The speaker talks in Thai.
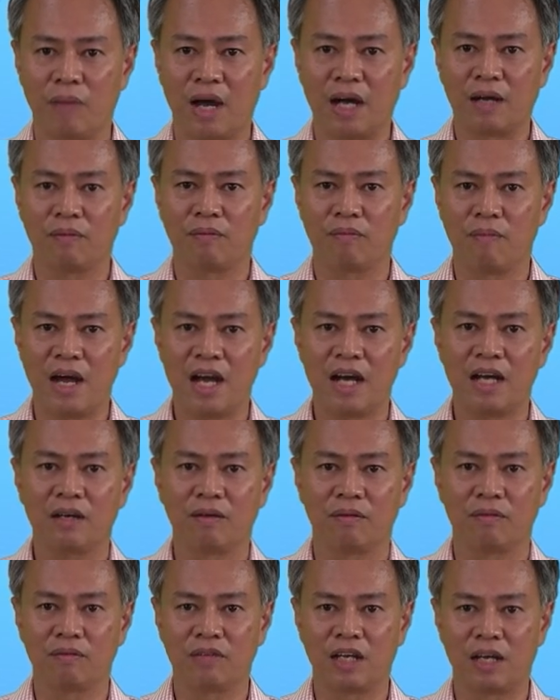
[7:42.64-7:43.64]
บางบ้าง
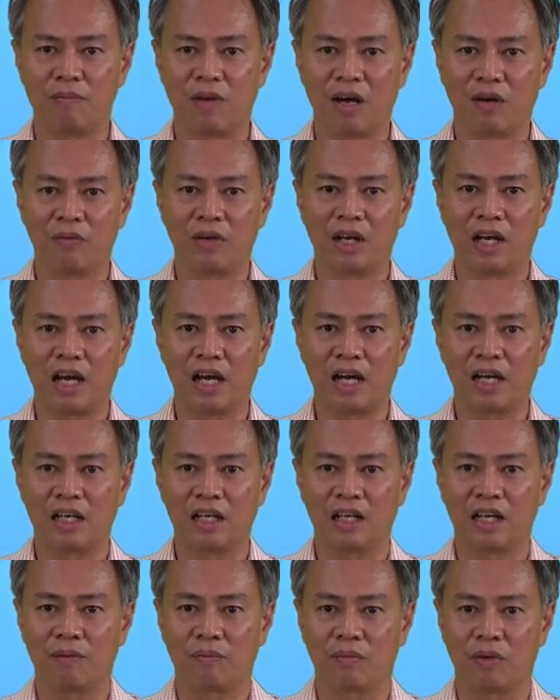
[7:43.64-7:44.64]
ในบางเวลา
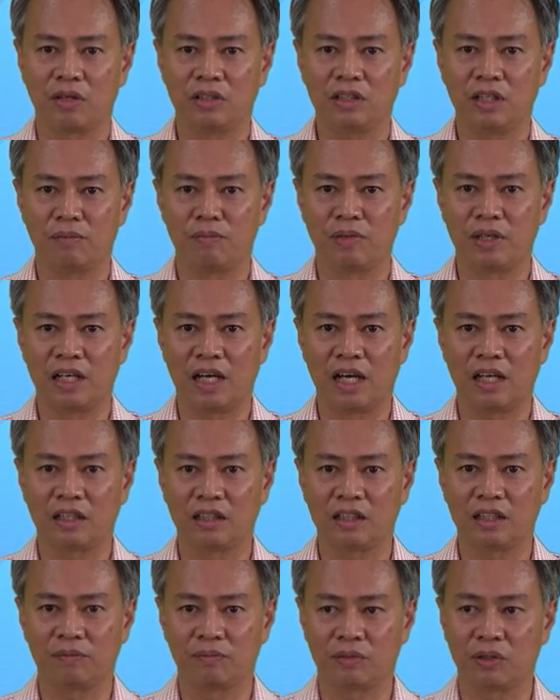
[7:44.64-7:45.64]
นะครับ ก็จะมีการ
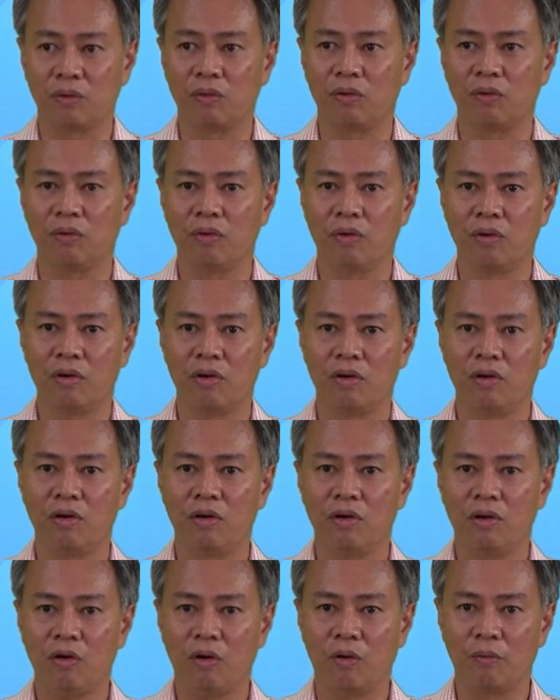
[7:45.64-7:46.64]
เติบโต
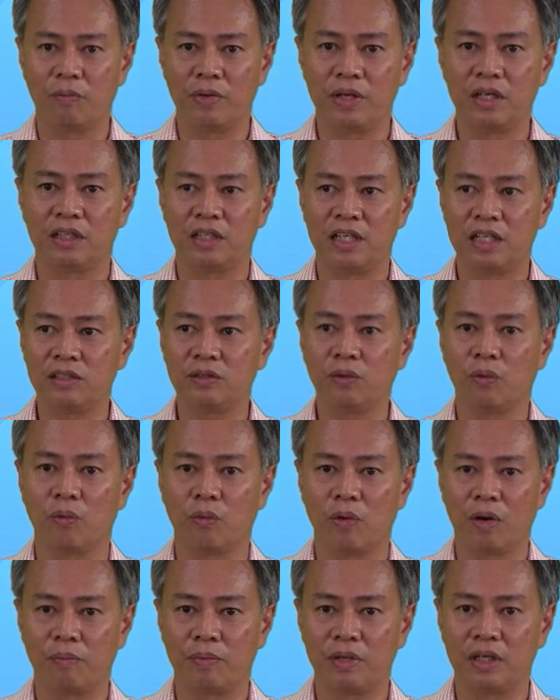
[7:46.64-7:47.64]
ของพืชที่สูง
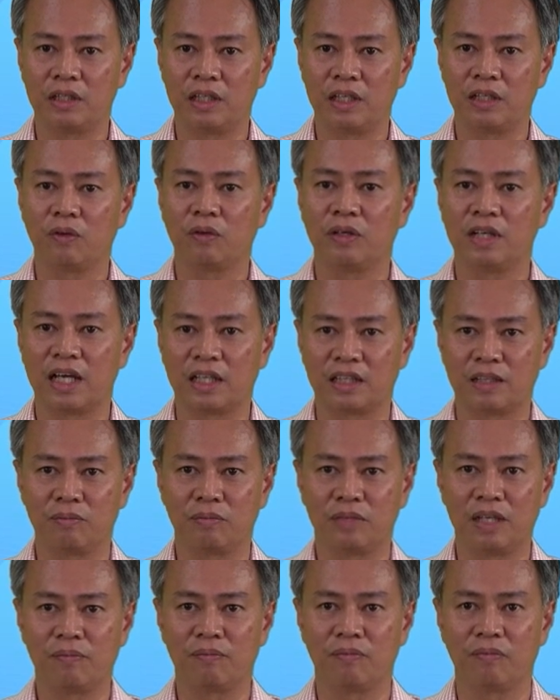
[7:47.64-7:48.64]
กว่าพืชที่โดนแดด
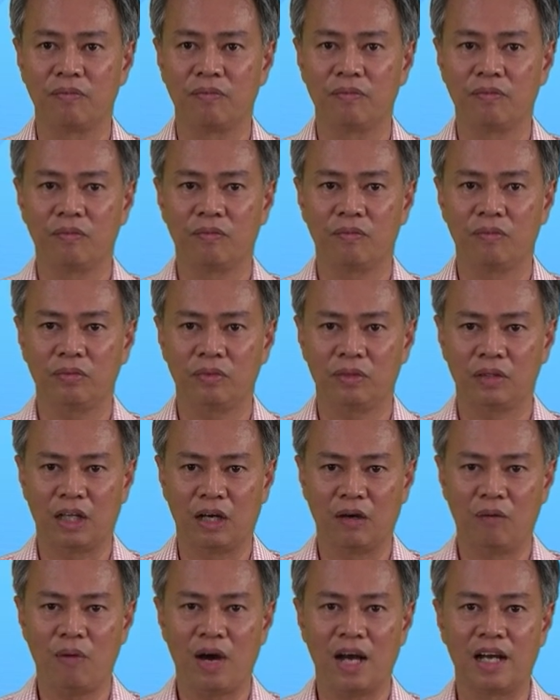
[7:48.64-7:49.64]
เต็มๆ
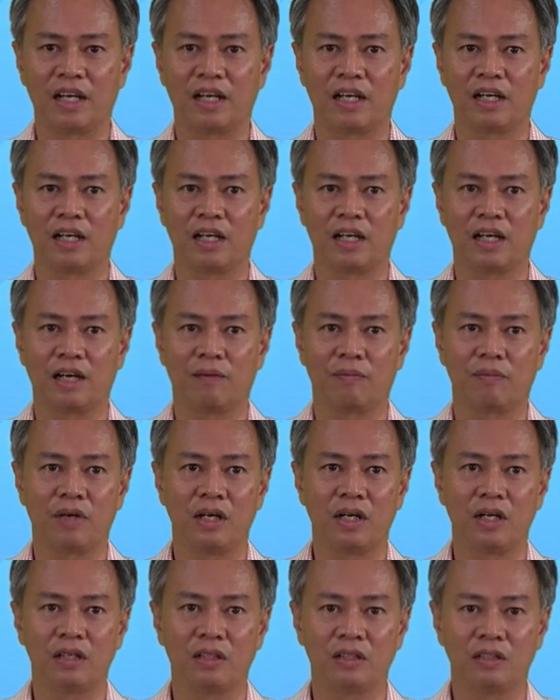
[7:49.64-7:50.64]
ทั้งวันนะครับ
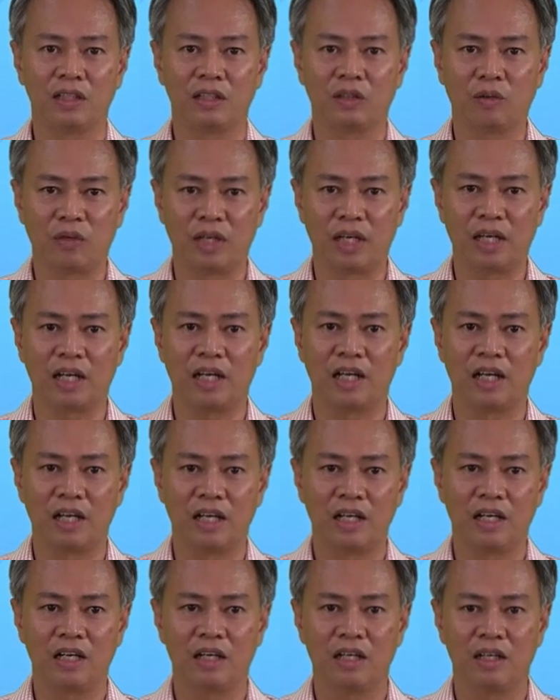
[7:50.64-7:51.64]
ซึ่งตรงเนี้ย
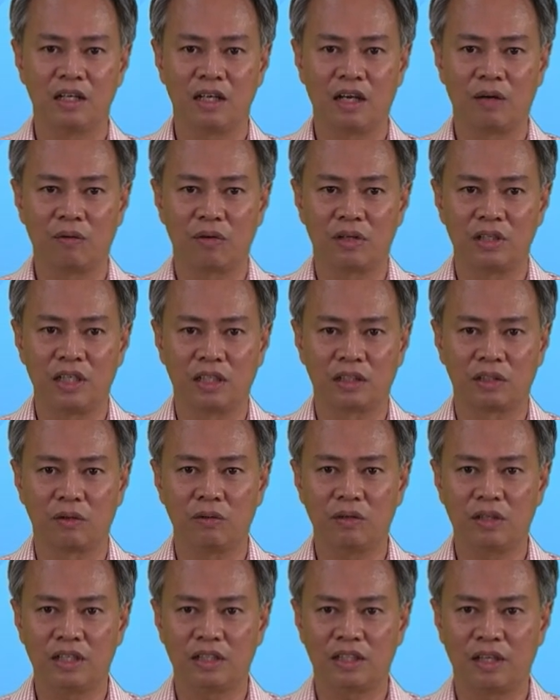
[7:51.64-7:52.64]
เราก็ยังต้
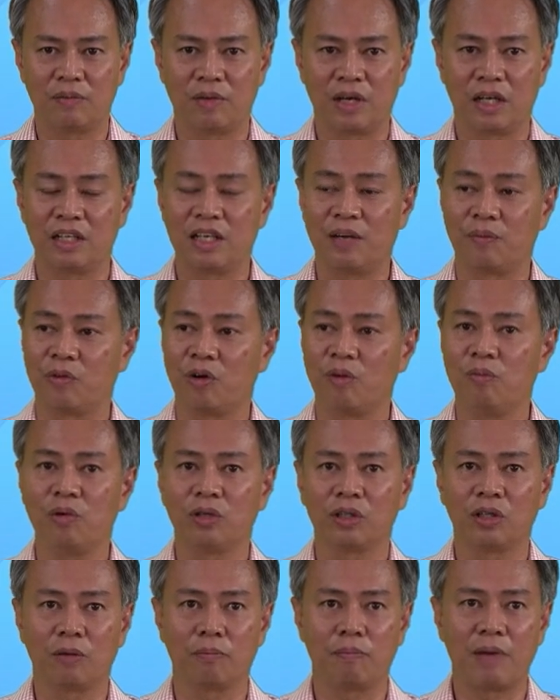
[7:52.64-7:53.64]
องทำการเก็บข้อ
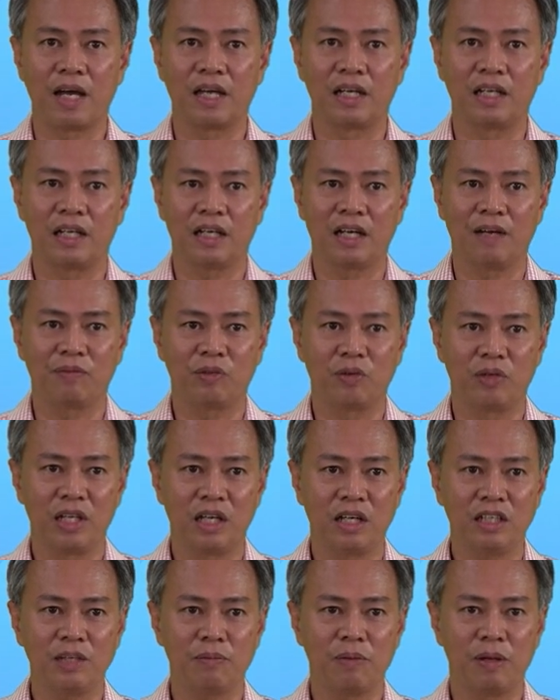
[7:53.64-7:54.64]
มูลต่อไปนะครับ ตัว
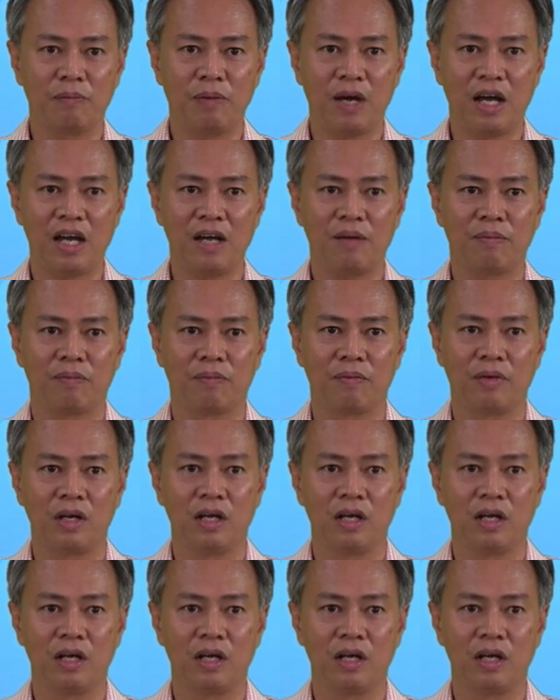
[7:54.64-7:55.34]
นี้ก็จะเป็นภาพ